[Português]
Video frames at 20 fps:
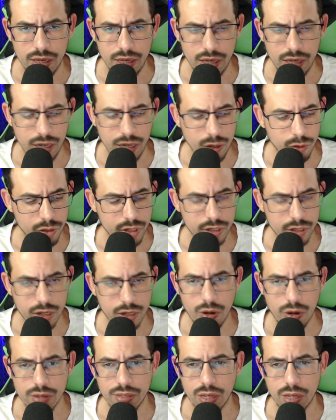Eu uso esse
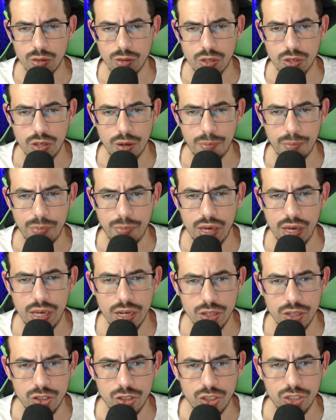equalizador aqui, ó, bem
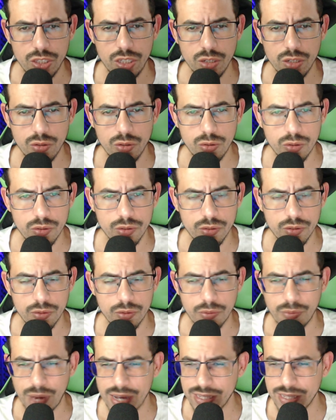antigo,
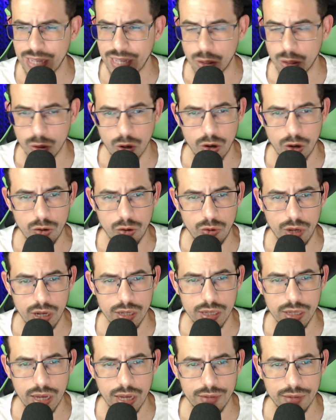mas adoro ele,
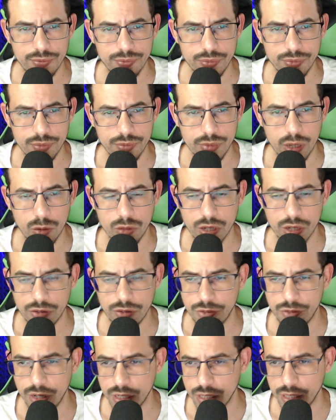tá? Da Ultra
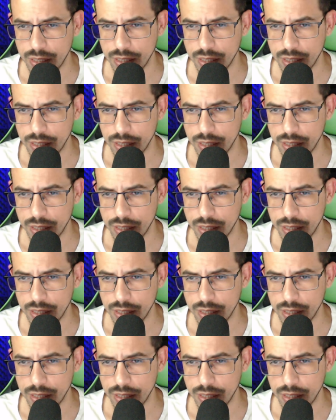Funk.